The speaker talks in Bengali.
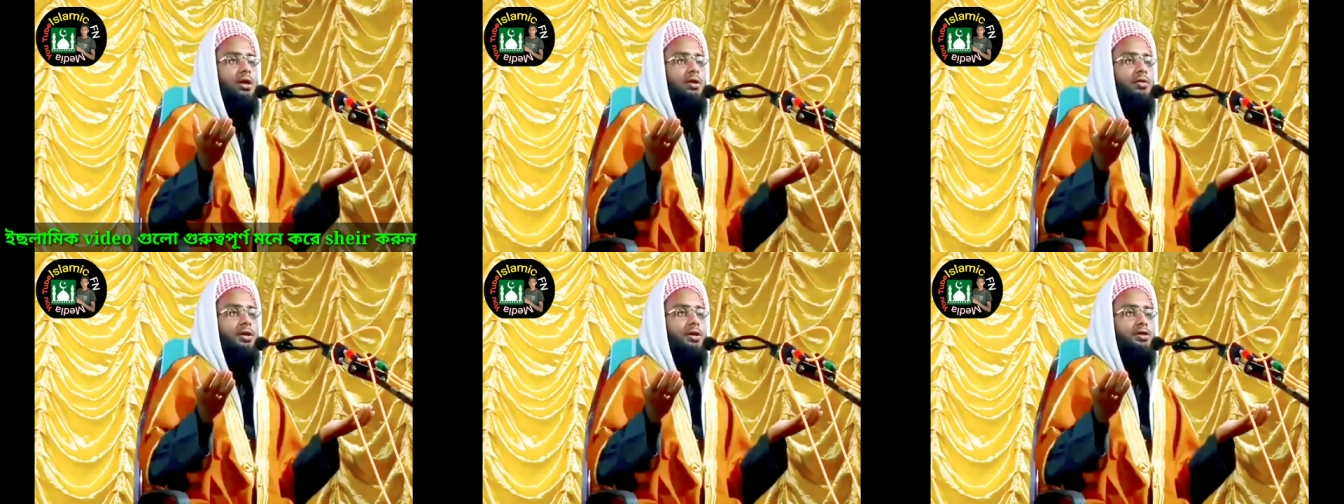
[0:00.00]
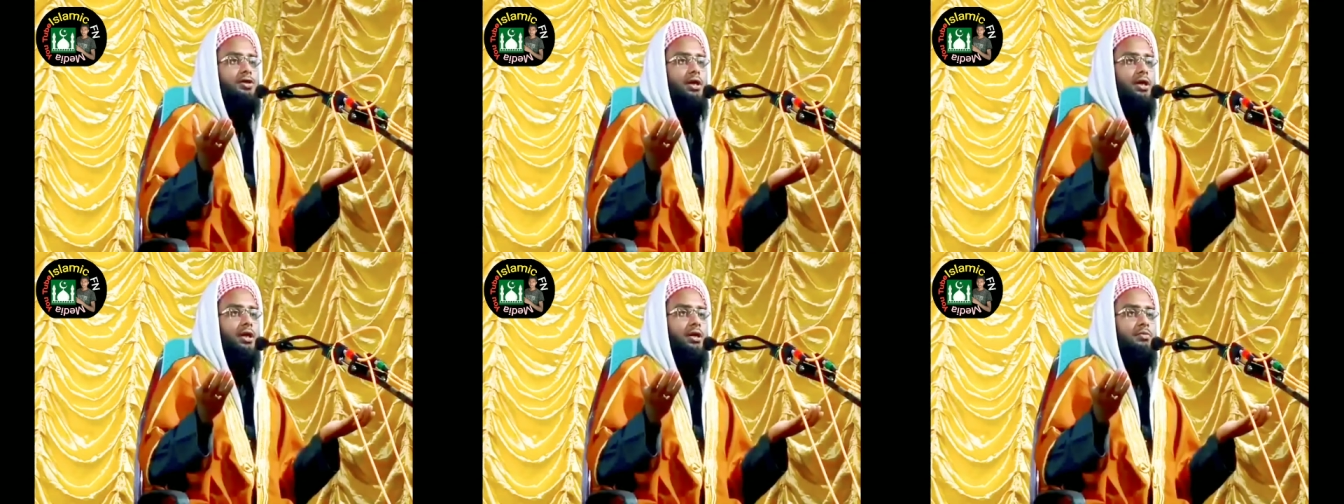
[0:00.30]

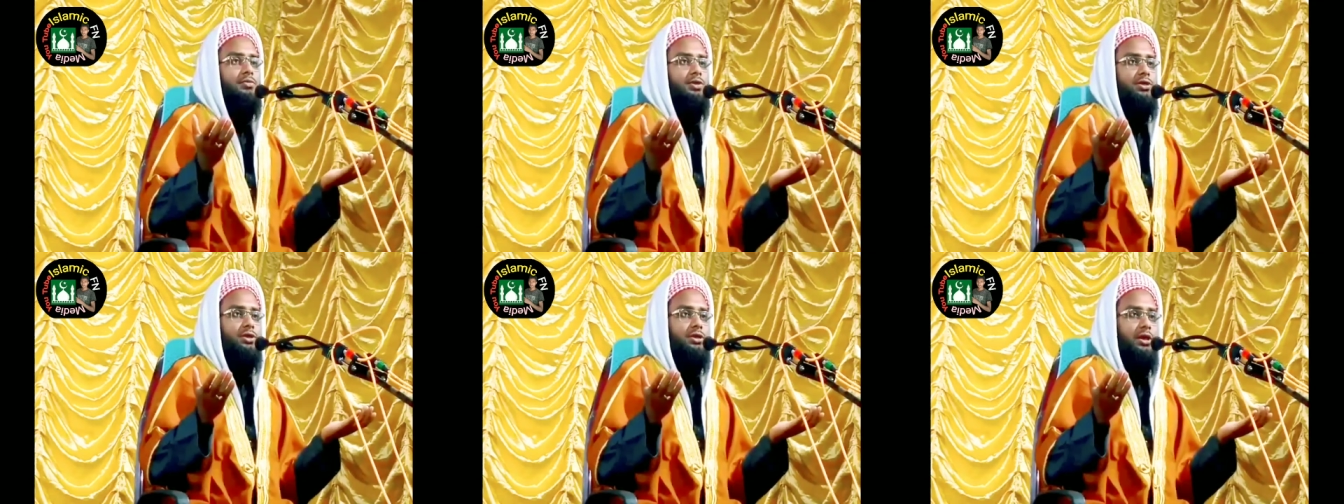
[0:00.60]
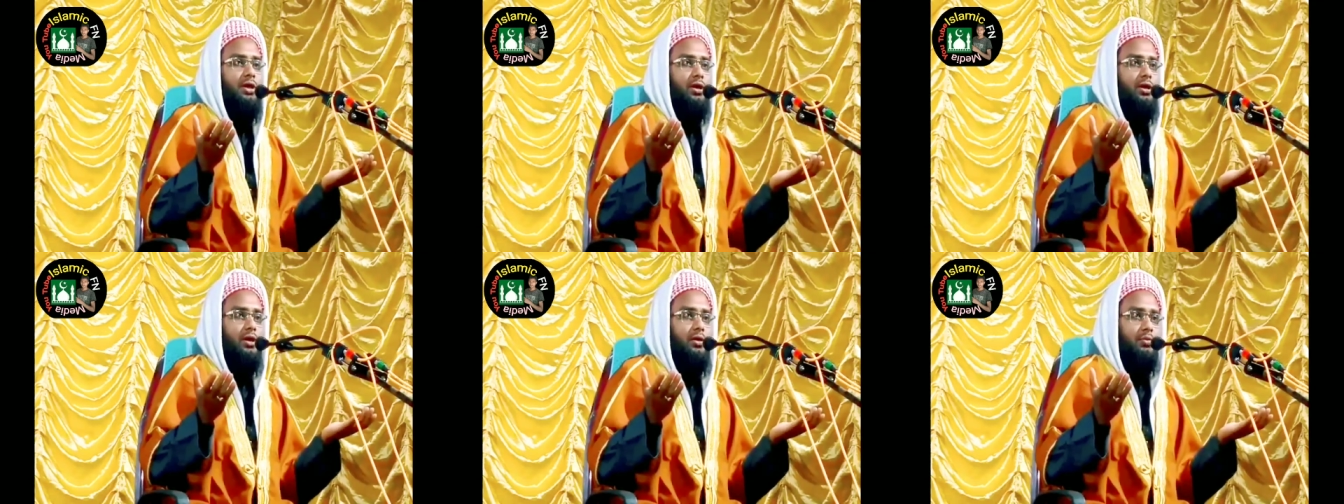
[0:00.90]
আলাইহি সাল্লাম যে
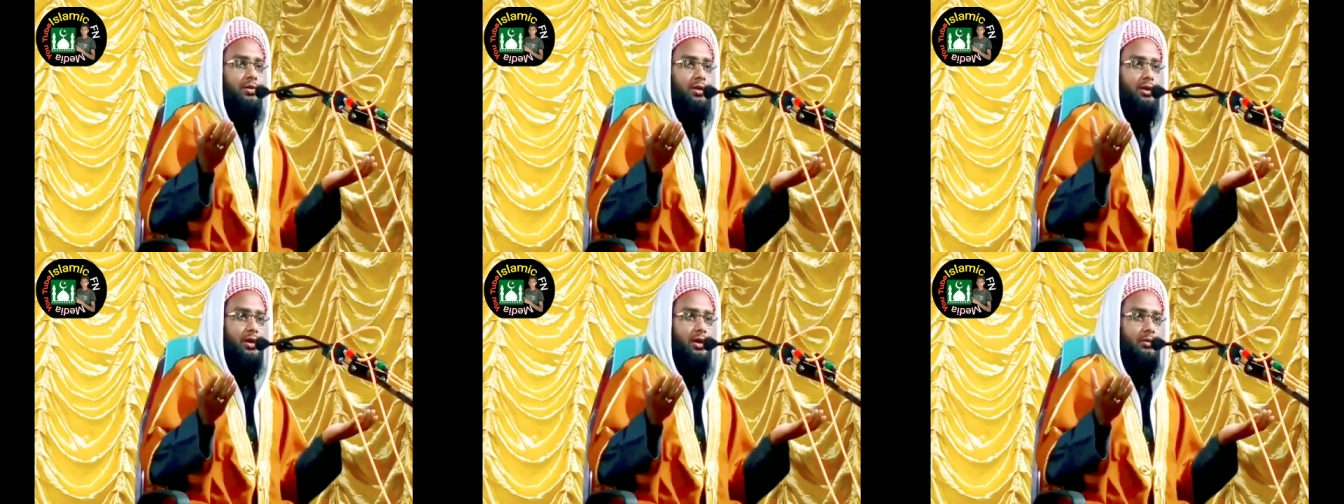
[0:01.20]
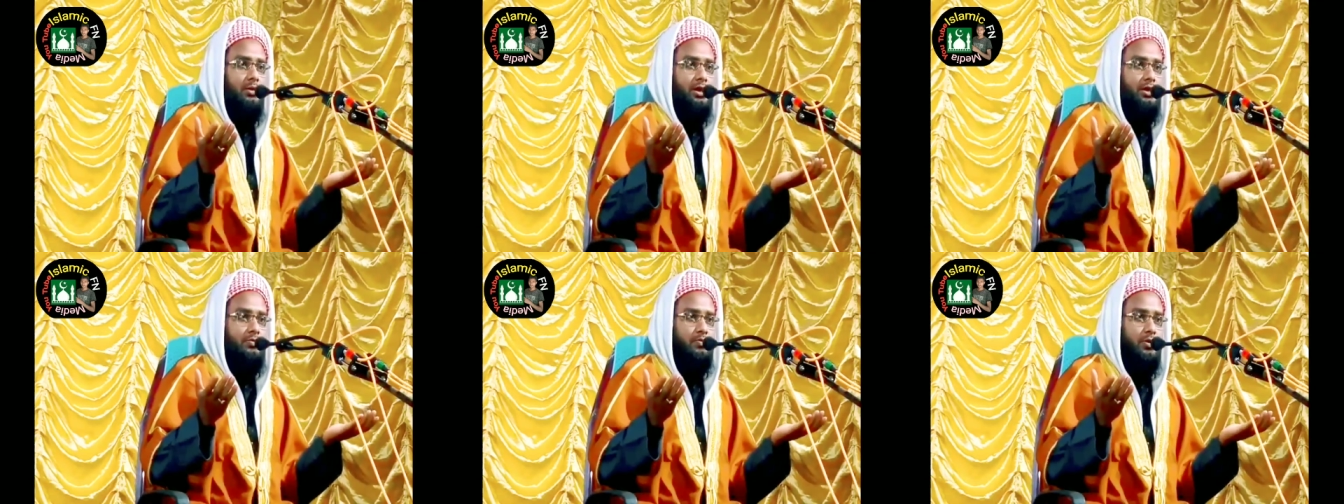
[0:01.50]
জায়গার মধ্যে
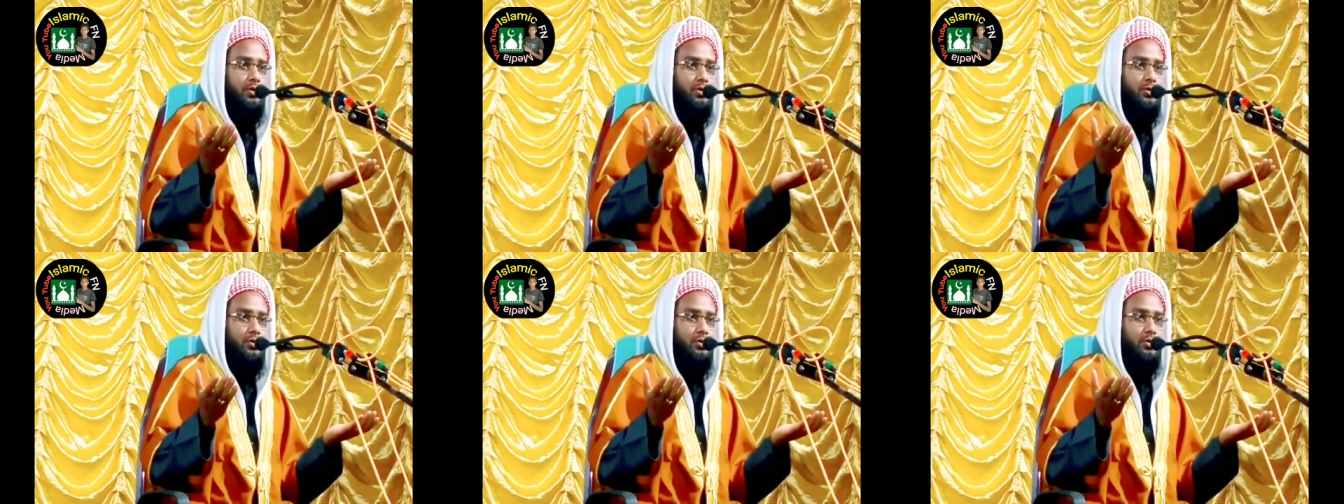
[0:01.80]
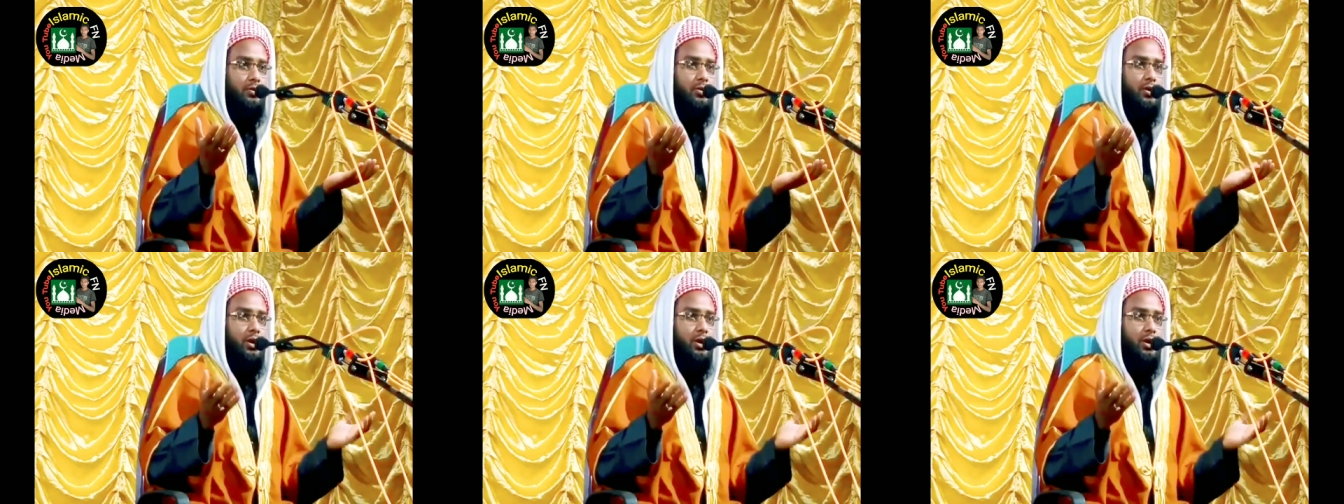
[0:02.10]
নামাজ পড়তো